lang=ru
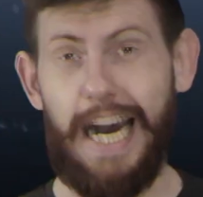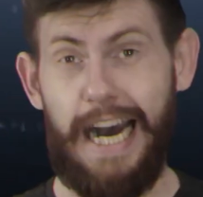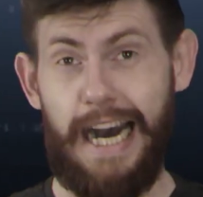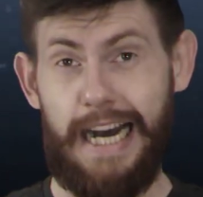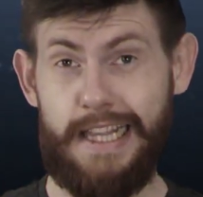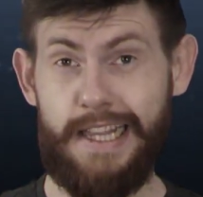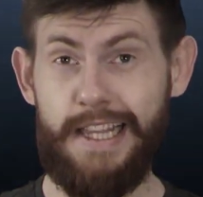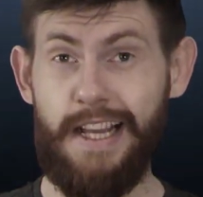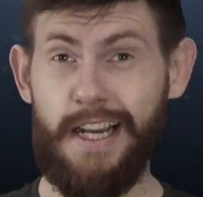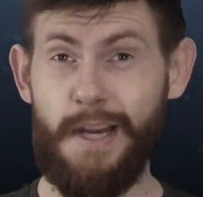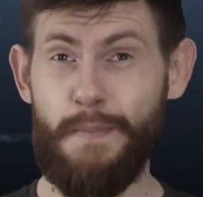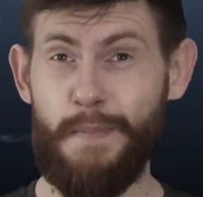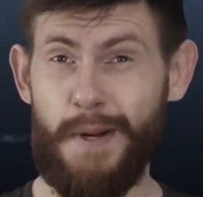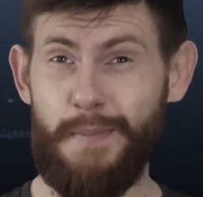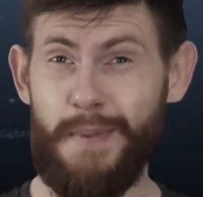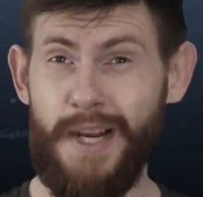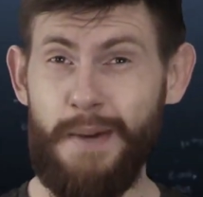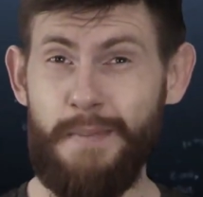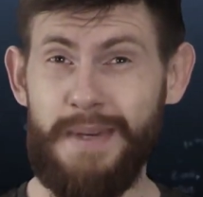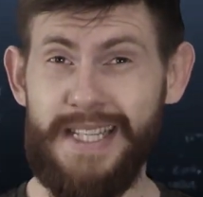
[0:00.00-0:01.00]
Однако
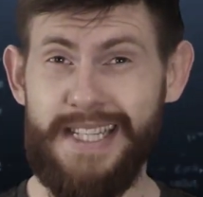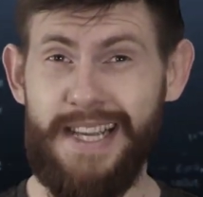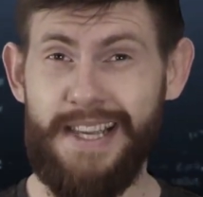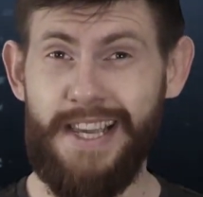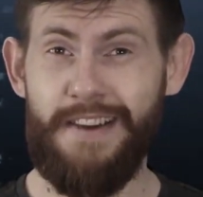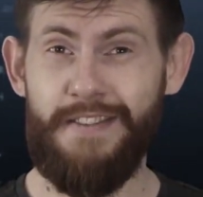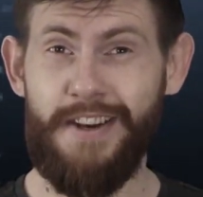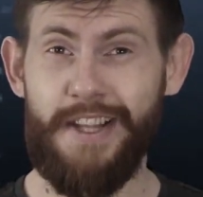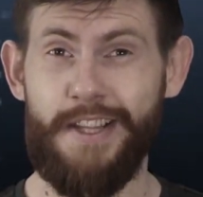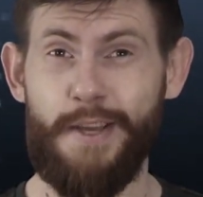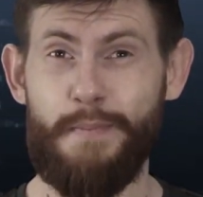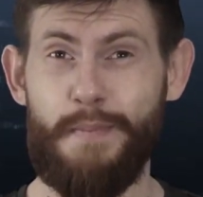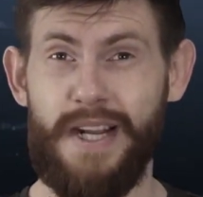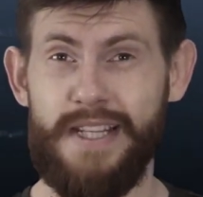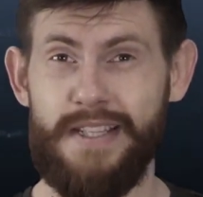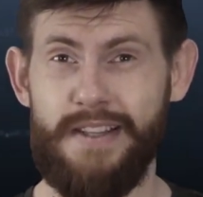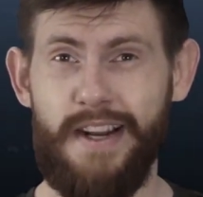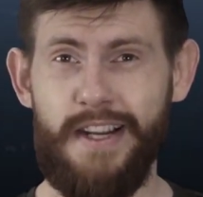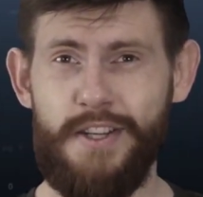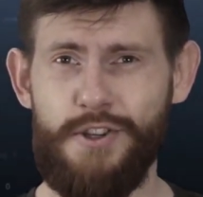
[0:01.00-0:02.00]
проблемы с заявленной
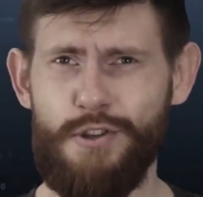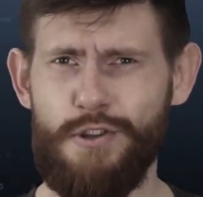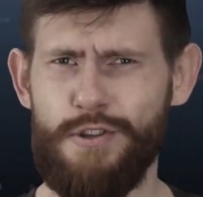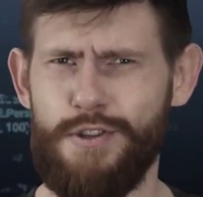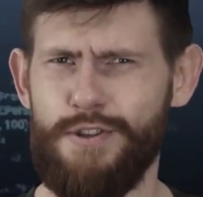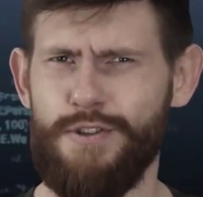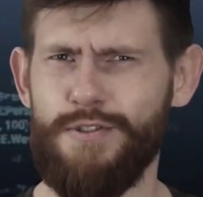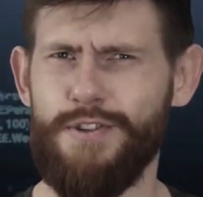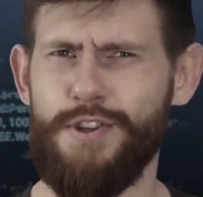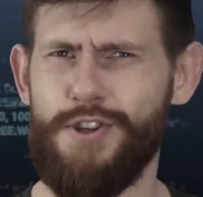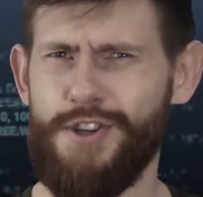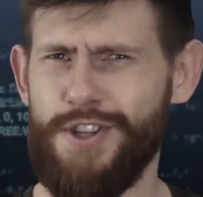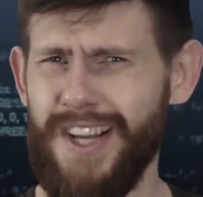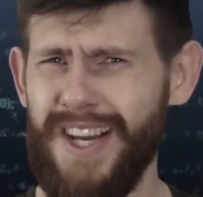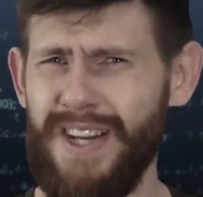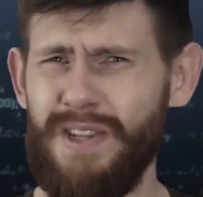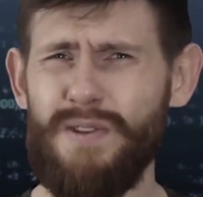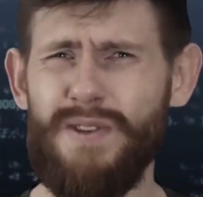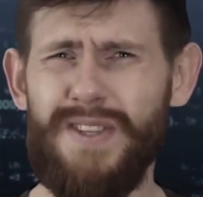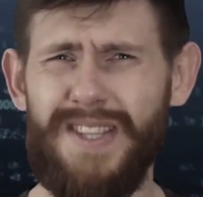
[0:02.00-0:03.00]
прозрачностью
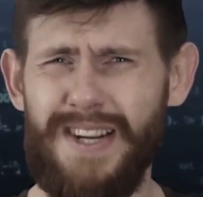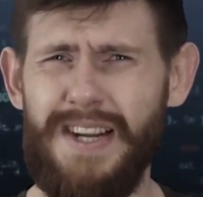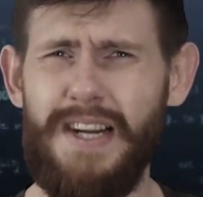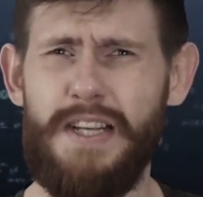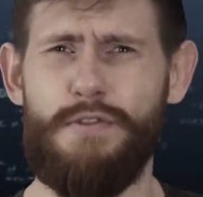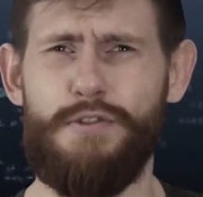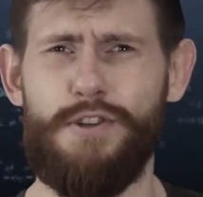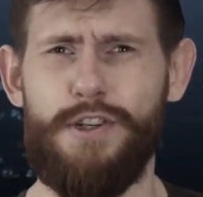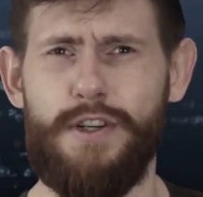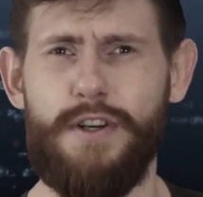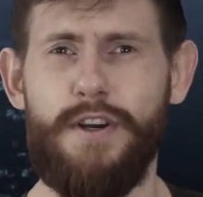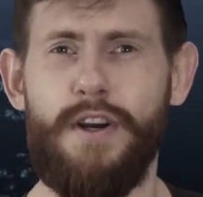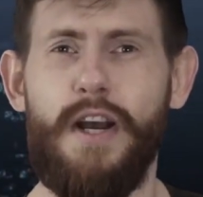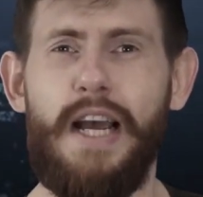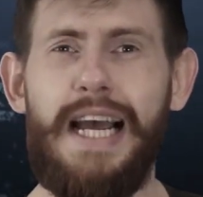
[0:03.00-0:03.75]
начинаются сразу же –